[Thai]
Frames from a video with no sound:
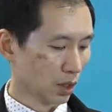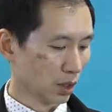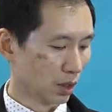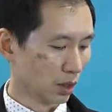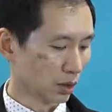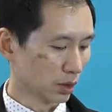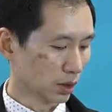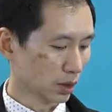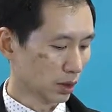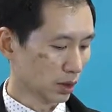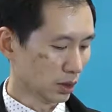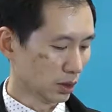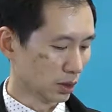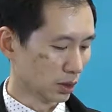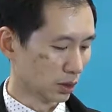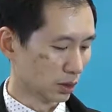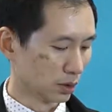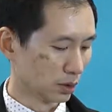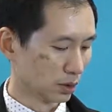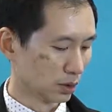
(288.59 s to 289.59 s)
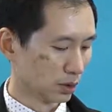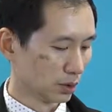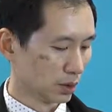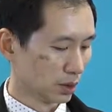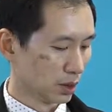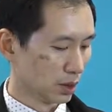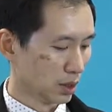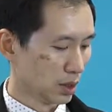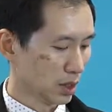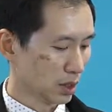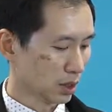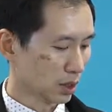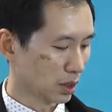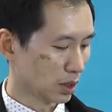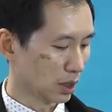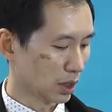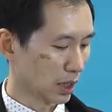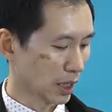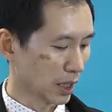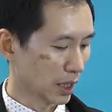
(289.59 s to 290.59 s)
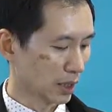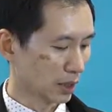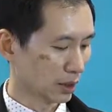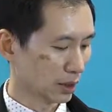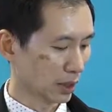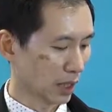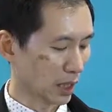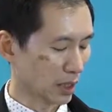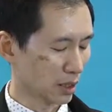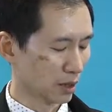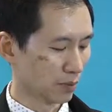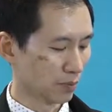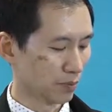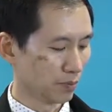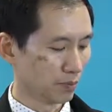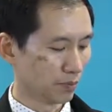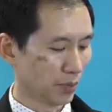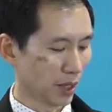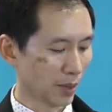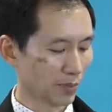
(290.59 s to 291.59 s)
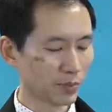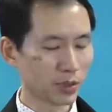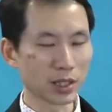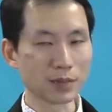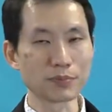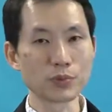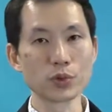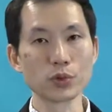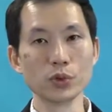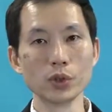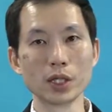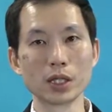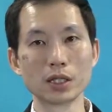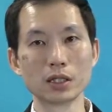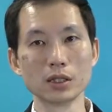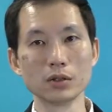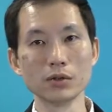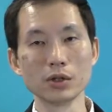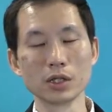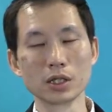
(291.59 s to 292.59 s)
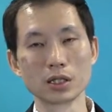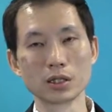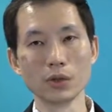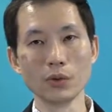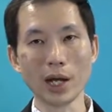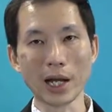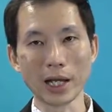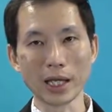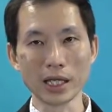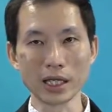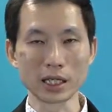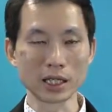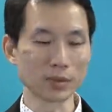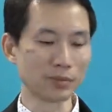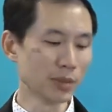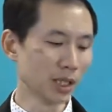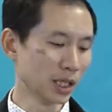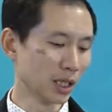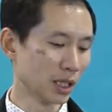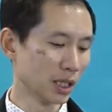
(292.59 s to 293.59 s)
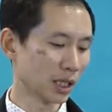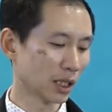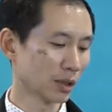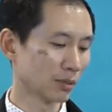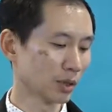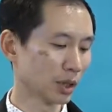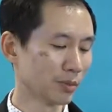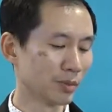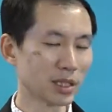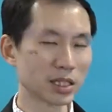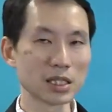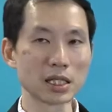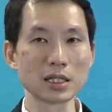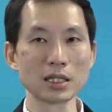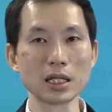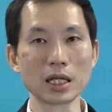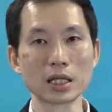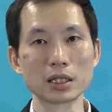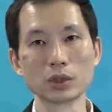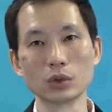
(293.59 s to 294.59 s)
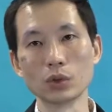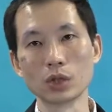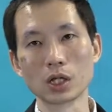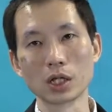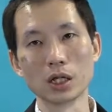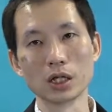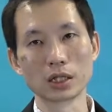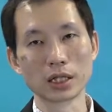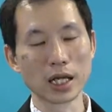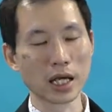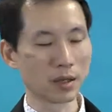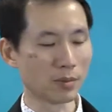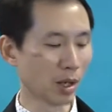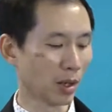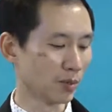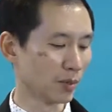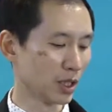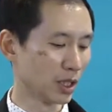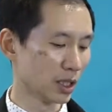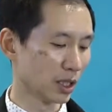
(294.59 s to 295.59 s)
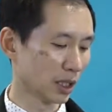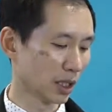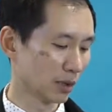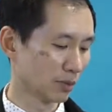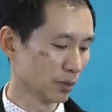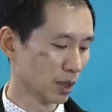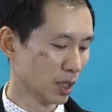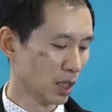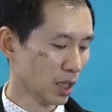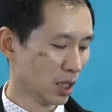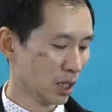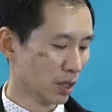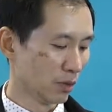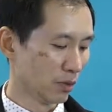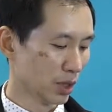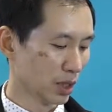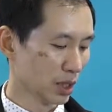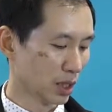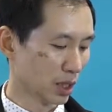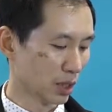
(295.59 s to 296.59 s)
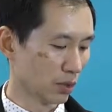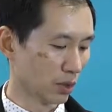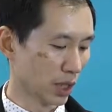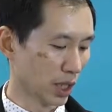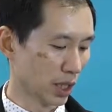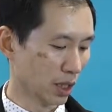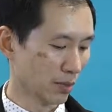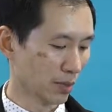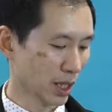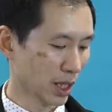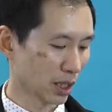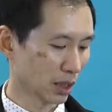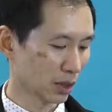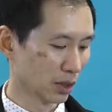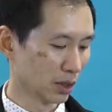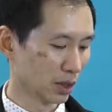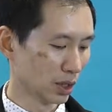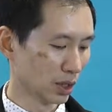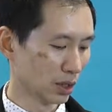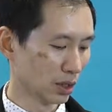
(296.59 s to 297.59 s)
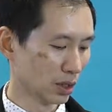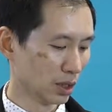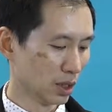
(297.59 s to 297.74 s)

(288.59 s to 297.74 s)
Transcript: แล้วก็เรื่องของการตัดปรับสับส่วนระหว่างระหว่าง A กับ B นะครับ ก็มาเซตในตัวกล้องได้แบบนี้นะครับ ว่าจะเอา A มากน้อย